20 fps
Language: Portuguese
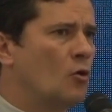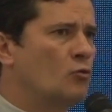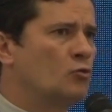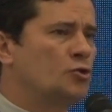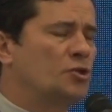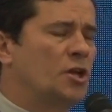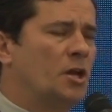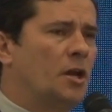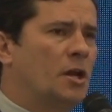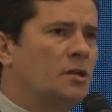
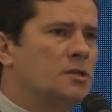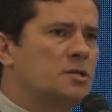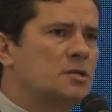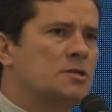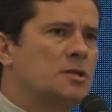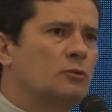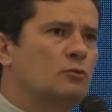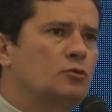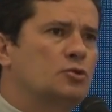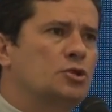Um gerente
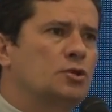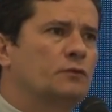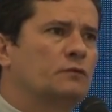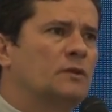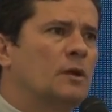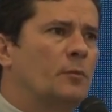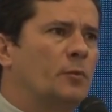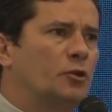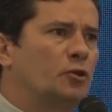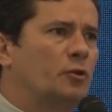executivo
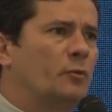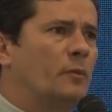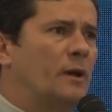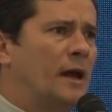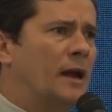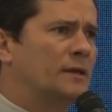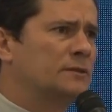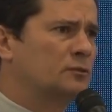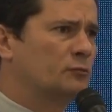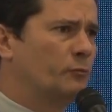da
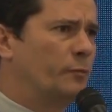Petrobras,